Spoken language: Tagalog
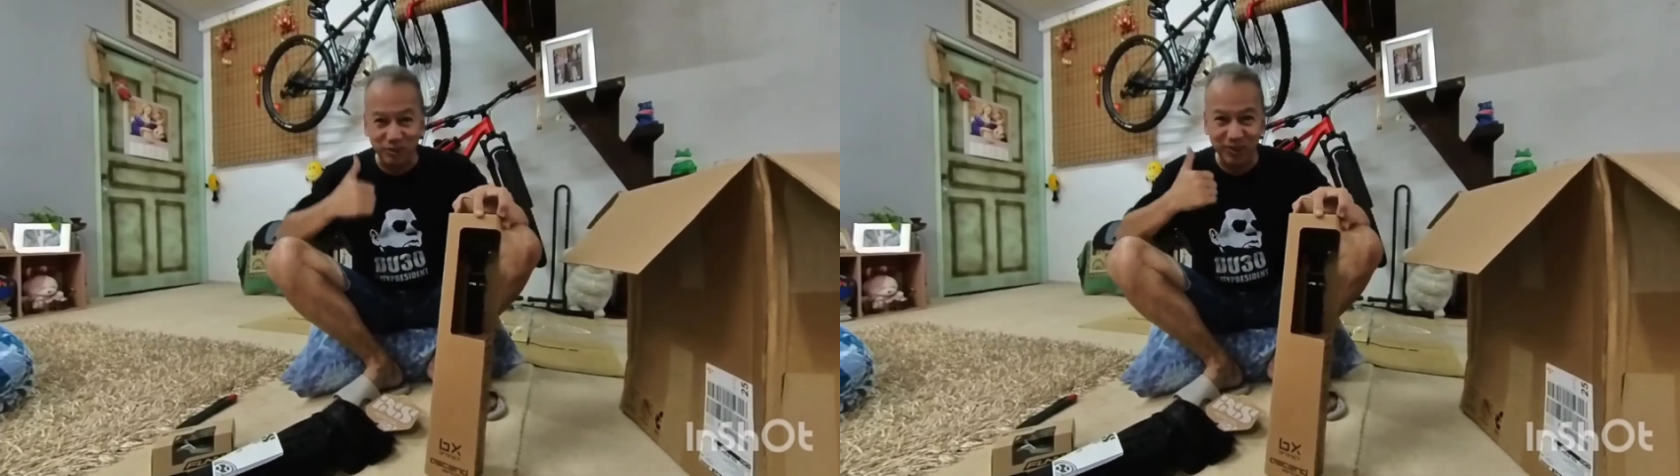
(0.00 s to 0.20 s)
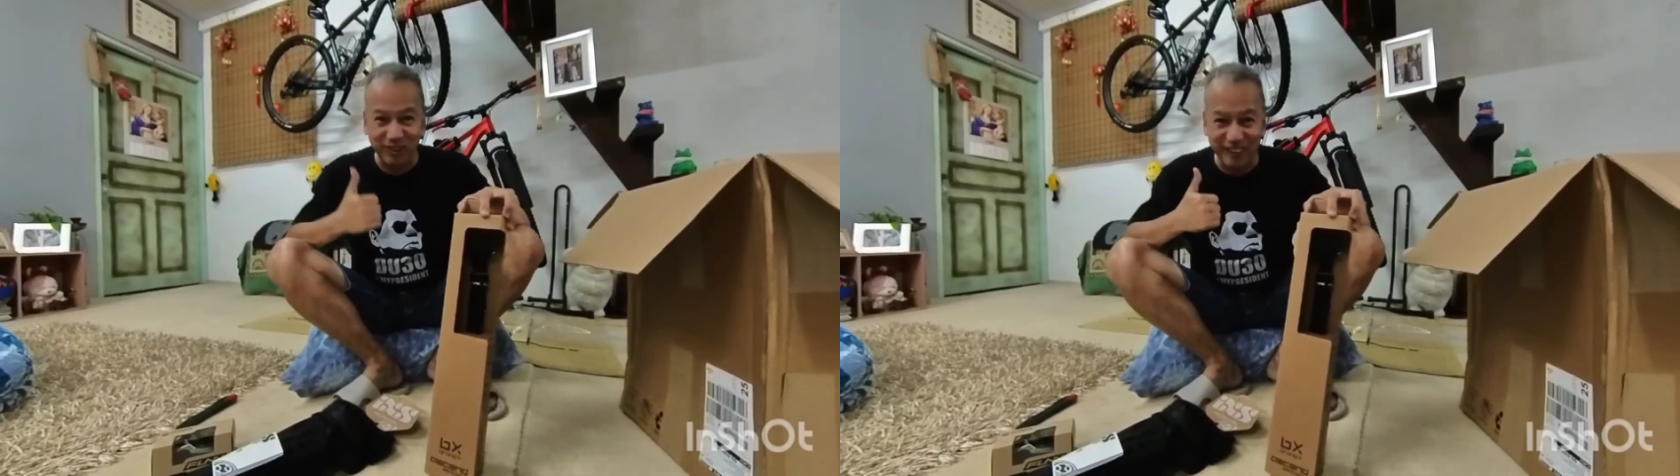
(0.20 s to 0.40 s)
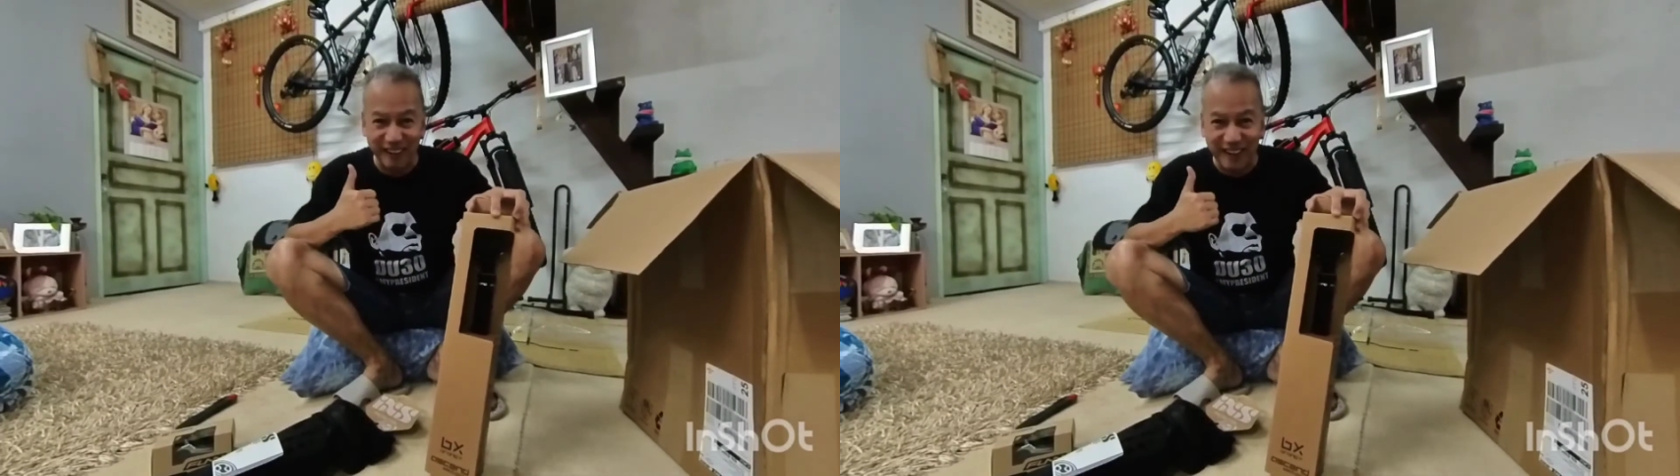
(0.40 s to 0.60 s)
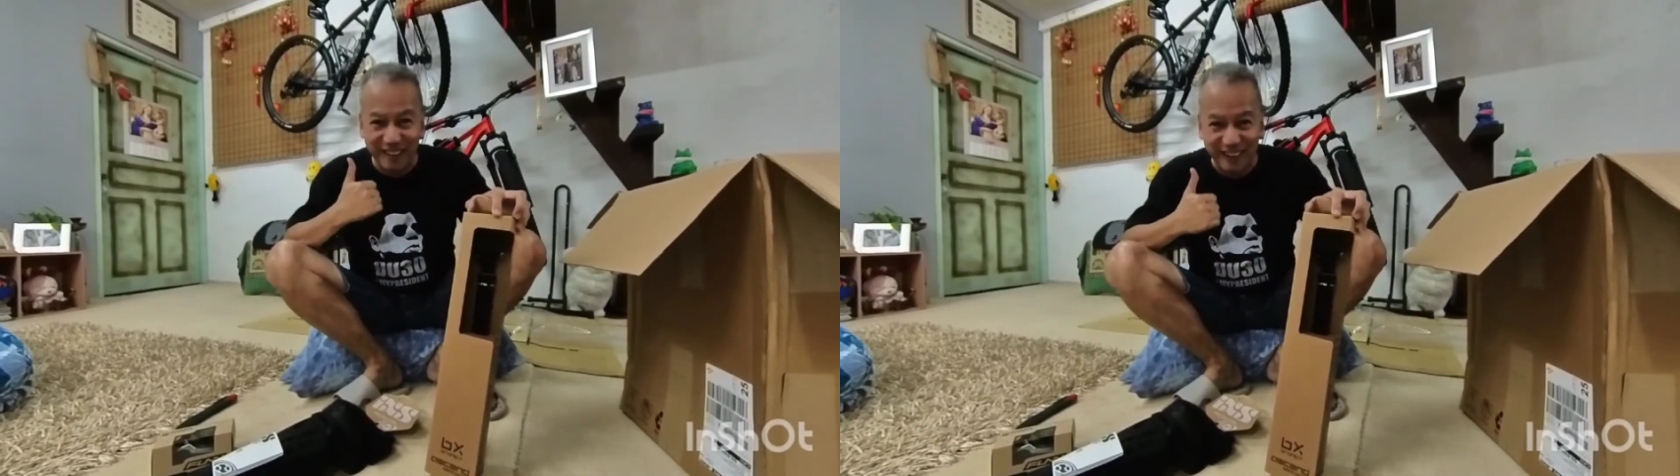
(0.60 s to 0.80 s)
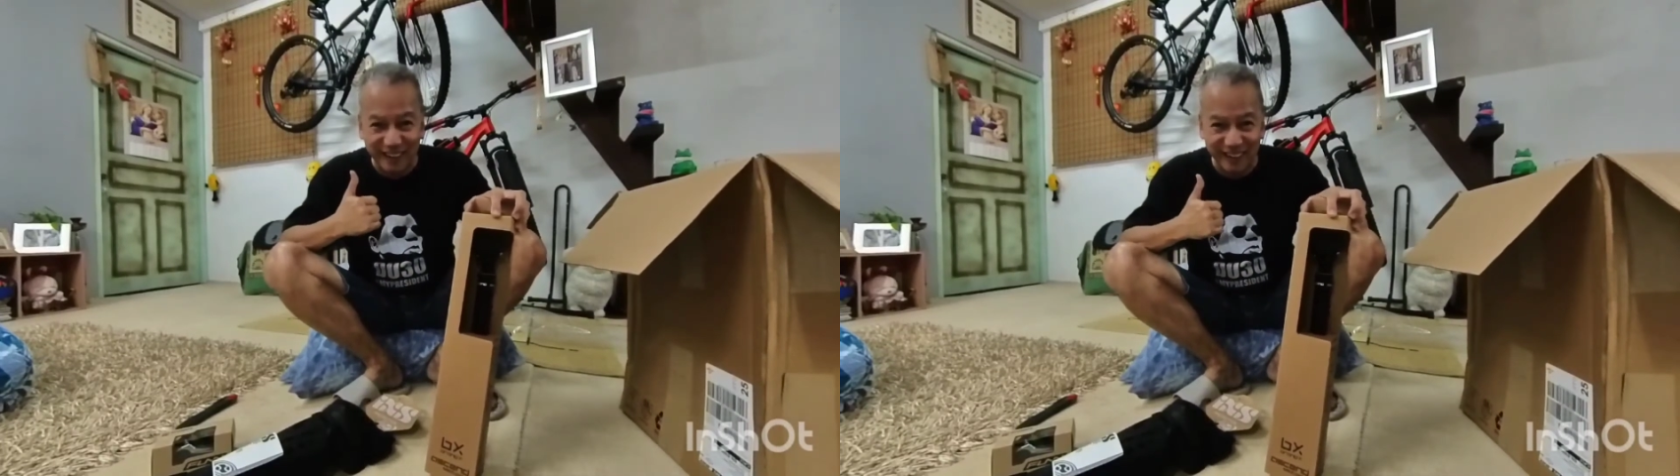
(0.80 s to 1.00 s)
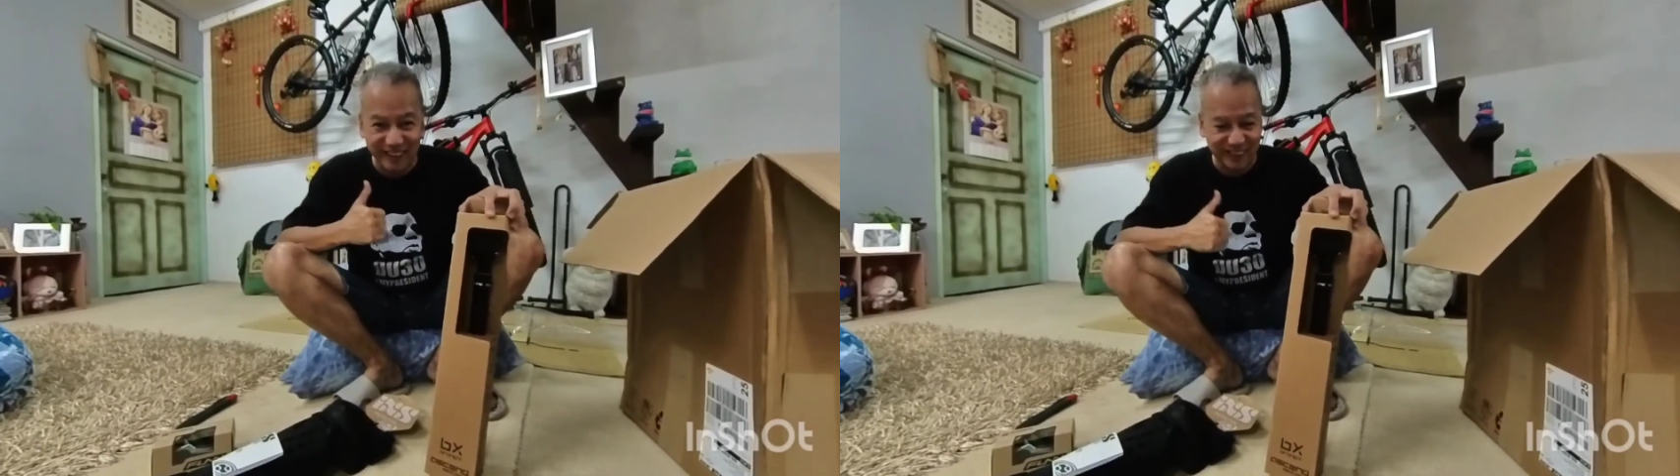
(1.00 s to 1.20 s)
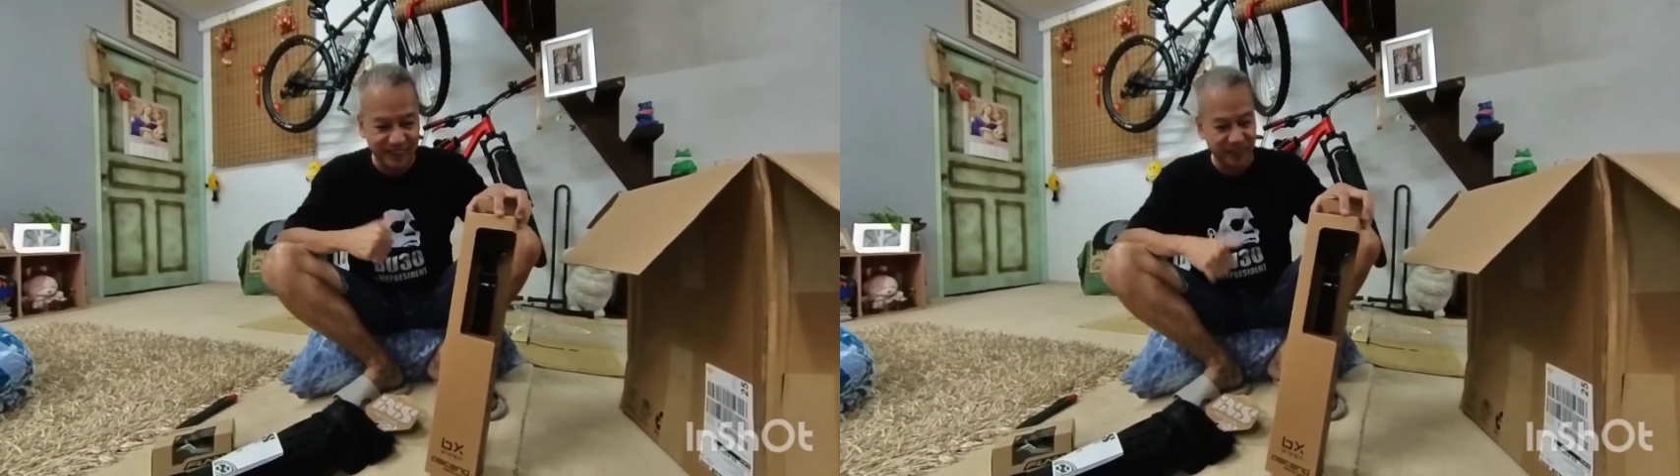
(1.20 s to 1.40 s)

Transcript: Puputulin na natin.